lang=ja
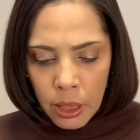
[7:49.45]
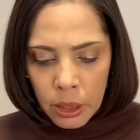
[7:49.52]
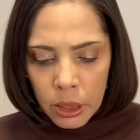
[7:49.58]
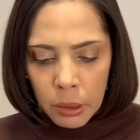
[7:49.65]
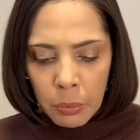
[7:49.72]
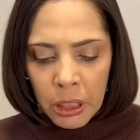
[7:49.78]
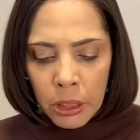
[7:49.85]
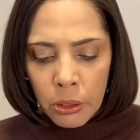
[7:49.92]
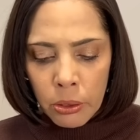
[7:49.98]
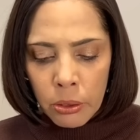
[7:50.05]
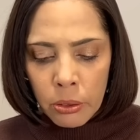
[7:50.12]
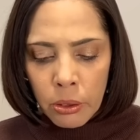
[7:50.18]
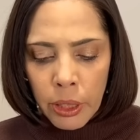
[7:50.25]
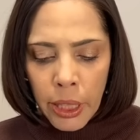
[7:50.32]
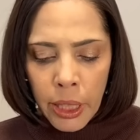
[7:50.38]
自民
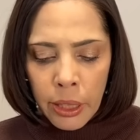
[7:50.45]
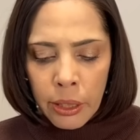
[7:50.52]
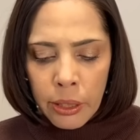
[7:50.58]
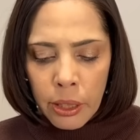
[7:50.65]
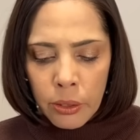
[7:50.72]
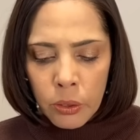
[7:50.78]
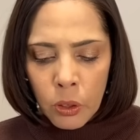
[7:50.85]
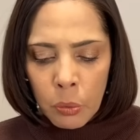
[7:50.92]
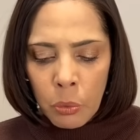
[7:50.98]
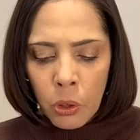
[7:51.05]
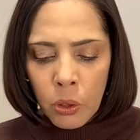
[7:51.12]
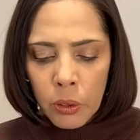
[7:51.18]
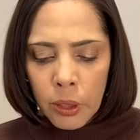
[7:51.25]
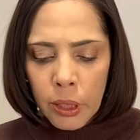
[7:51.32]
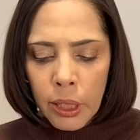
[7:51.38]
党の変革と
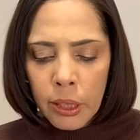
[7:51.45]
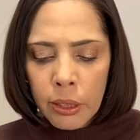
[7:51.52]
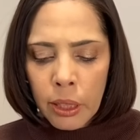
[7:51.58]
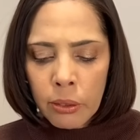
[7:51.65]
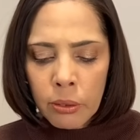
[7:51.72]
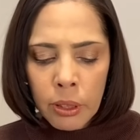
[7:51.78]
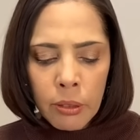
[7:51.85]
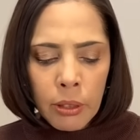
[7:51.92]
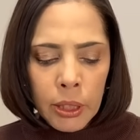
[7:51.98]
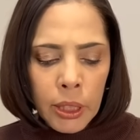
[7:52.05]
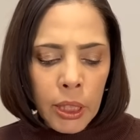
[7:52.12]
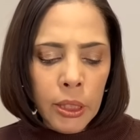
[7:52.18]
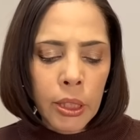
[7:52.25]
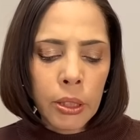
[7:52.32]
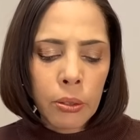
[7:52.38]
も言えたのでは
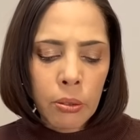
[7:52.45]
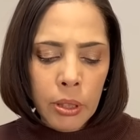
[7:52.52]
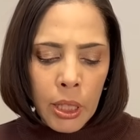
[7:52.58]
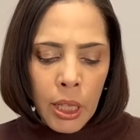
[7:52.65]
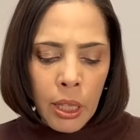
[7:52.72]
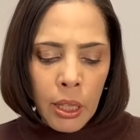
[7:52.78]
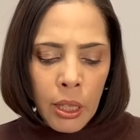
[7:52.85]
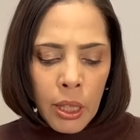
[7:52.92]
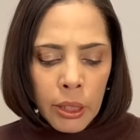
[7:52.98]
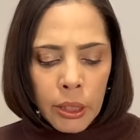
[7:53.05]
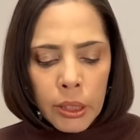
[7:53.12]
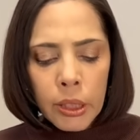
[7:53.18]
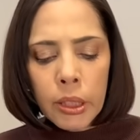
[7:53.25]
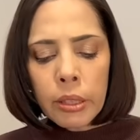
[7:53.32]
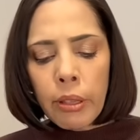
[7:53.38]
ないでしょうか。
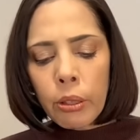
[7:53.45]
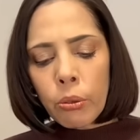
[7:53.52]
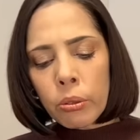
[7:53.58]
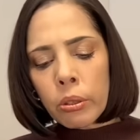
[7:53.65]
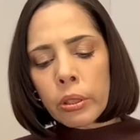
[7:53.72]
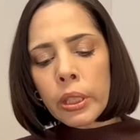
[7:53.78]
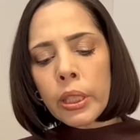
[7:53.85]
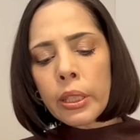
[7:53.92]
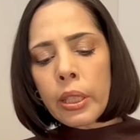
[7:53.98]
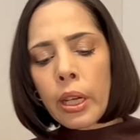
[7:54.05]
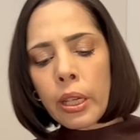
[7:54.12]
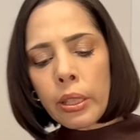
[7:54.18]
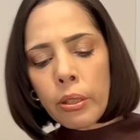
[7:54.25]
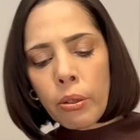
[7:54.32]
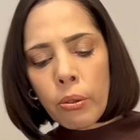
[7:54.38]
で、実はこの二
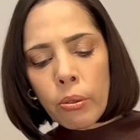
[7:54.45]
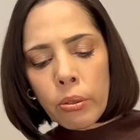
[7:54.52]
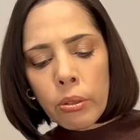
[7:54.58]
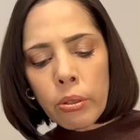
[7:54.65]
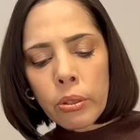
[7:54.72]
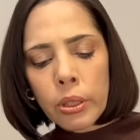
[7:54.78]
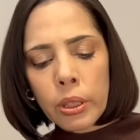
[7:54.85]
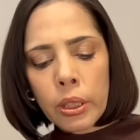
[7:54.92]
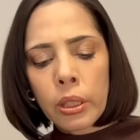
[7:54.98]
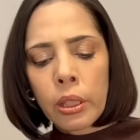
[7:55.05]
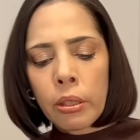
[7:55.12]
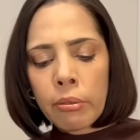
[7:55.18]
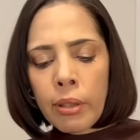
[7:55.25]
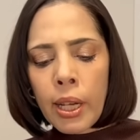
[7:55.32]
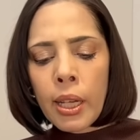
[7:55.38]
階おろし
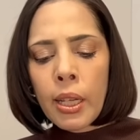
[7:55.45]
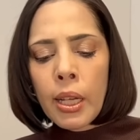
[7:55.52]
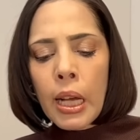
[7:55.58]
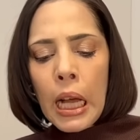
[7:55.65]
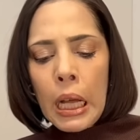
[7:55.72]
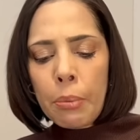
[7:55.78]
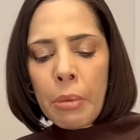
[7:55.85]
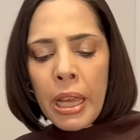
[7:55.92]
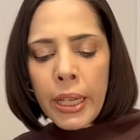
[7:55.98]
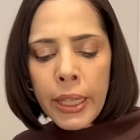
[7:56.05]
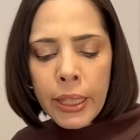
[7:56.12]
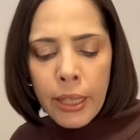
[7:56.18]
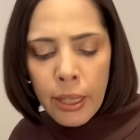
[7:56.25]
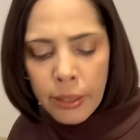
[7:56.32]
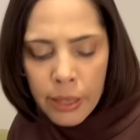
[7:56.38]
には
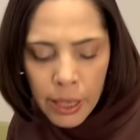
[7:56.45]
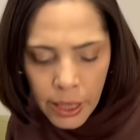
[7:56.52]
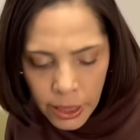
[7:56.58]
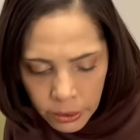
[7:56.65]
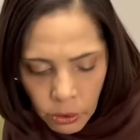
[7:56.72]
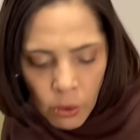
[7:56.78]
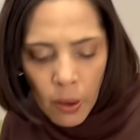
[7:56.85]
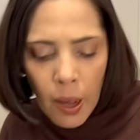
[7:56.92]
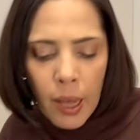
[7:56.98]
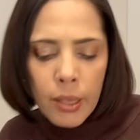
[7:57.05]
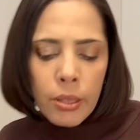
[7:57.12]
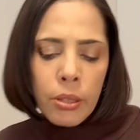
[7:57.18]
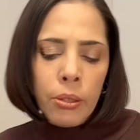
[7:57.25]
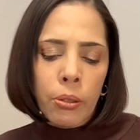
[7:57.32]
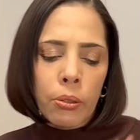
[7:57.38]
アメリカからの
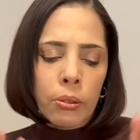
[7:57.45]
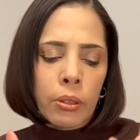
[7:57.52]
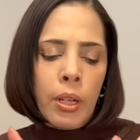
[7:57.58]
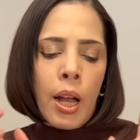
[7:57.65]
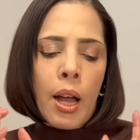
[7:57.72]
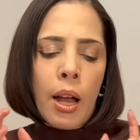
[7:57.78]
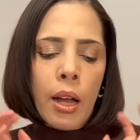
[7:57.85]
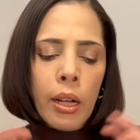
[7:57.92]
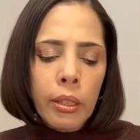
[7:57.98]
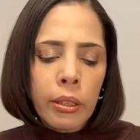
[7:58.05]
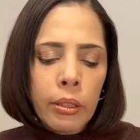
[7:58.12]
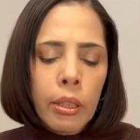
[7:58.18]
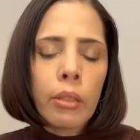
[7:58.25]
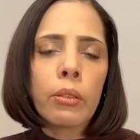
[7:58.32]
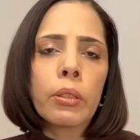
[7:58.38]
圧力があっ
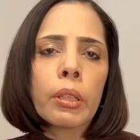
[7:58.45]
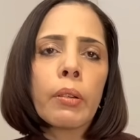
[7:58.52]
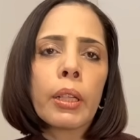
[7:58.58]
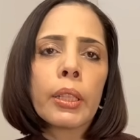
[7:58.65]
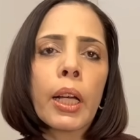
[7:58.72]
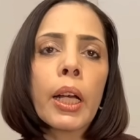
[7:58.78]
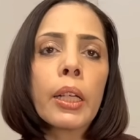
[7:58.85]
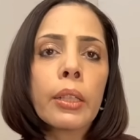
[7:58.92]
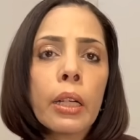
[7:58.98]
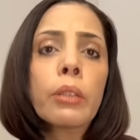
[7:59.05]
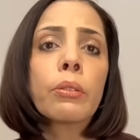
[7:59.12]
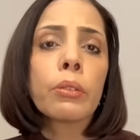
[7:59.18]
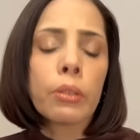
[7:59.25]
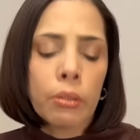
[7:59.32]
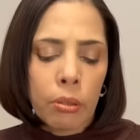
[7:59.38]
たのではないか
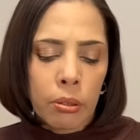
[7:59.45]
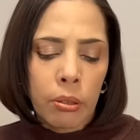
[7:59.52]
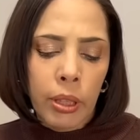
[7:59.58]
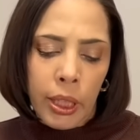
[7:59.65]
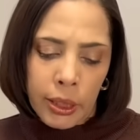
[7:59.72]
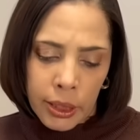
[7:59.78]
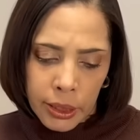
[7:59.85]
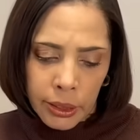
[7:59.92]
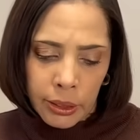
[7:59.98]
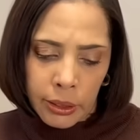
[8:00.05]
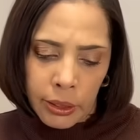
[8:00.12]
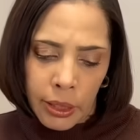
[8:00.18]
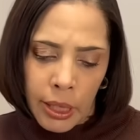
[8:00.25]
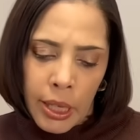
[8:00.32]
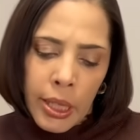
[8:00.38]
ということなんです。
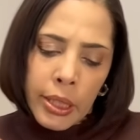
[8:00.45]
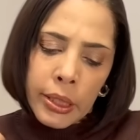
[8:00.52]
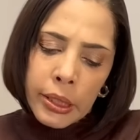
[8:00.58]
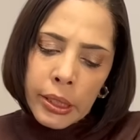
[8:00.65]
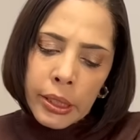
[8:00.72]
実